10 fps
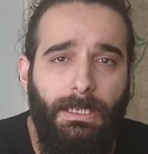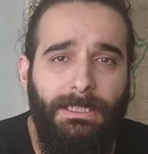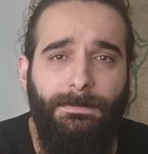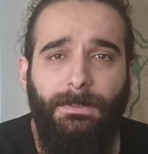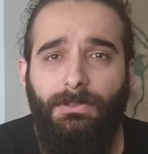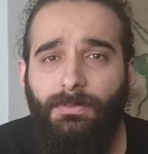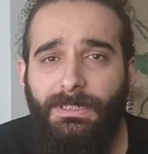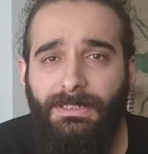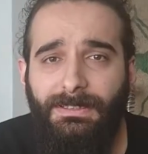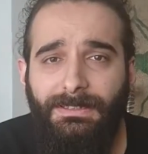Espresso
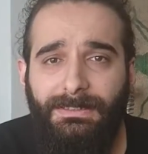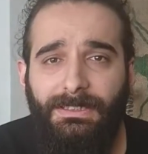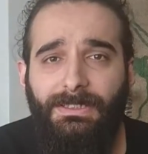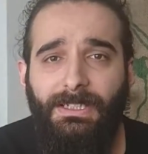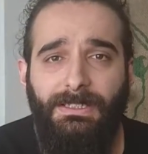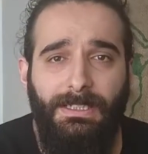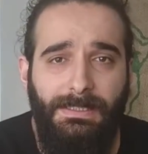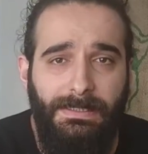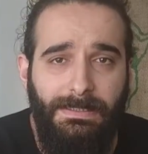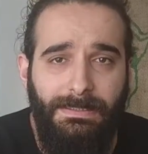makinesini
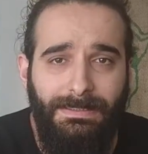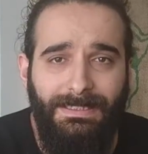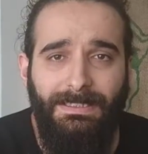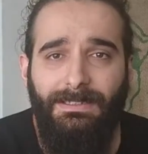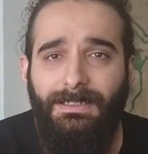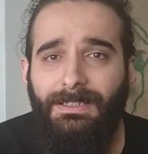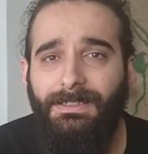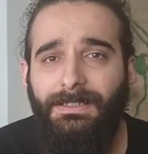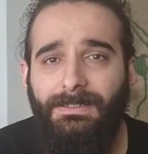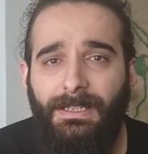seçerken dikkat
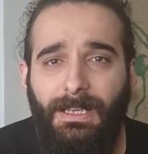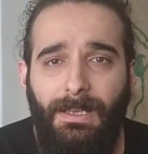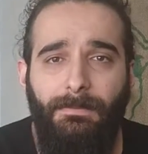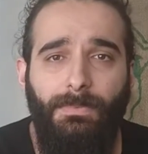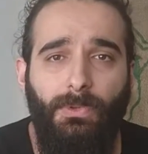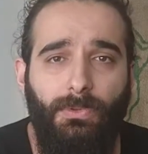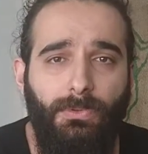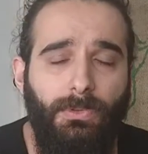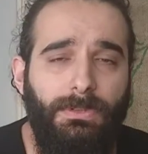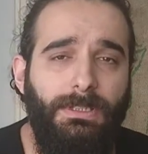edeceğiniz en büyük
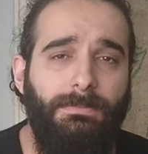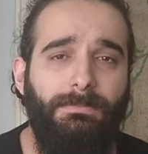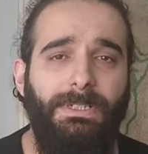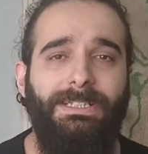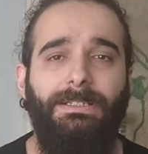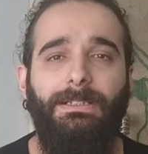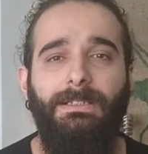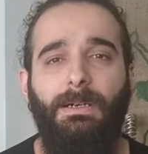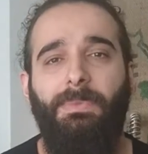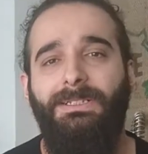nokta makinenin
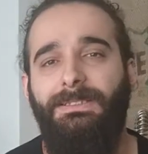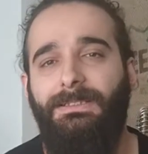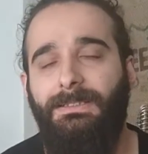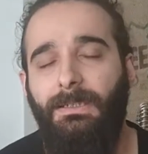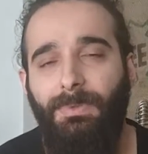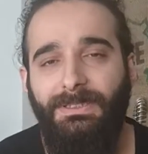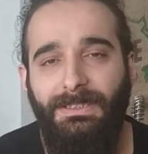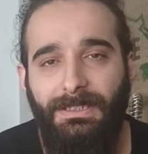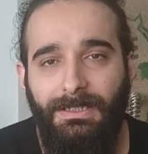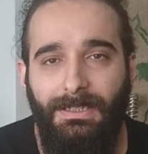kapasitesi.
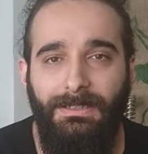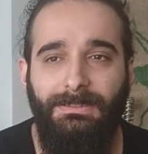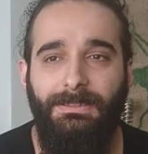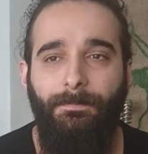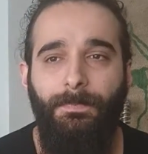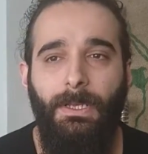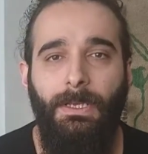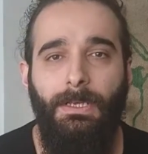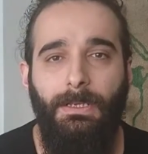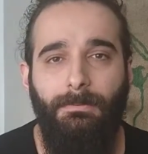Kapasiteden kastım
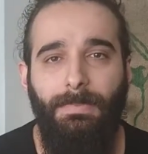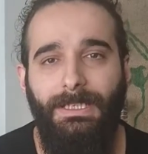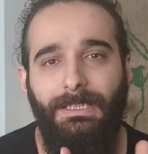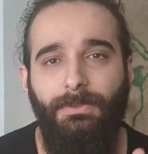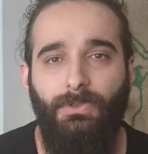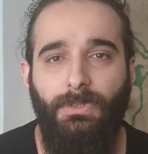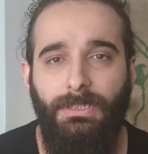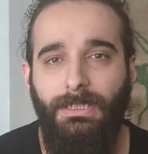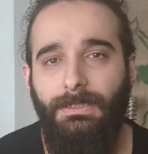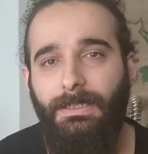belli bir
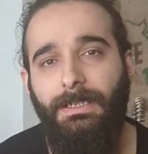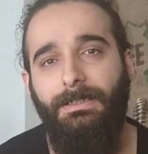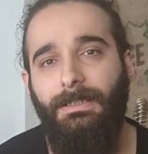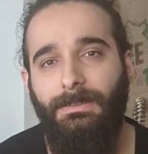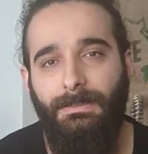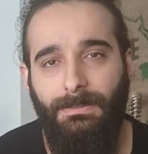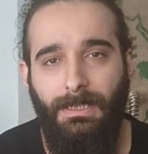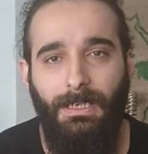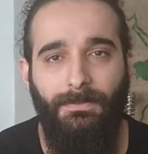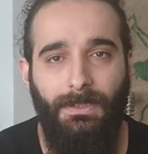sürede ne kadar
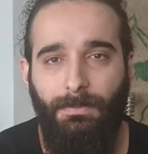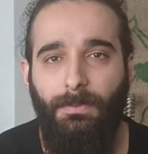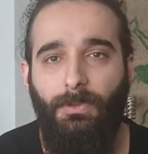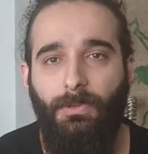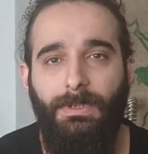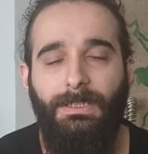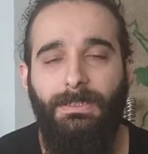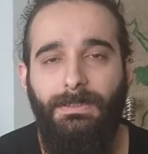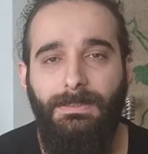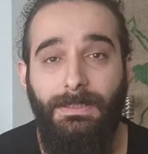kahve yapabiliyor
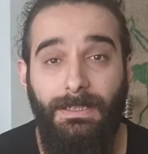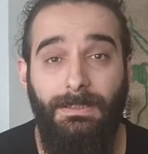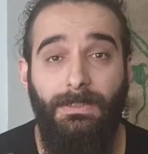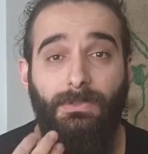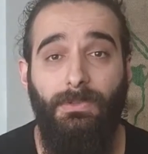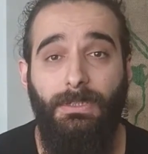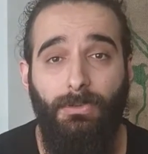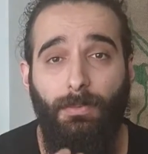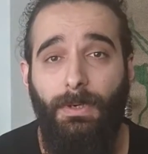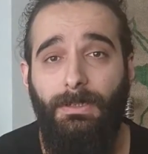makineniz, ne kadar sürede
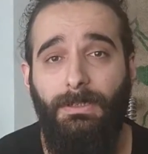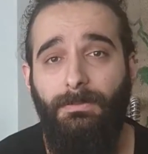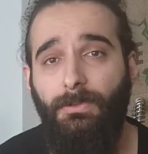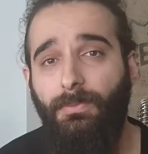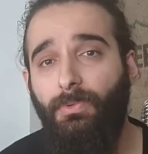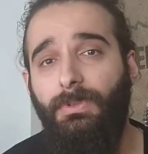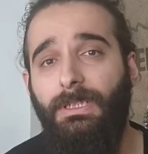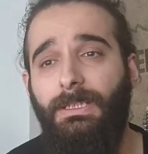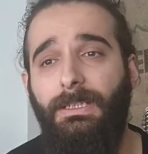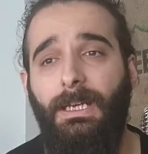toparlanabiliyor bununla ilgili.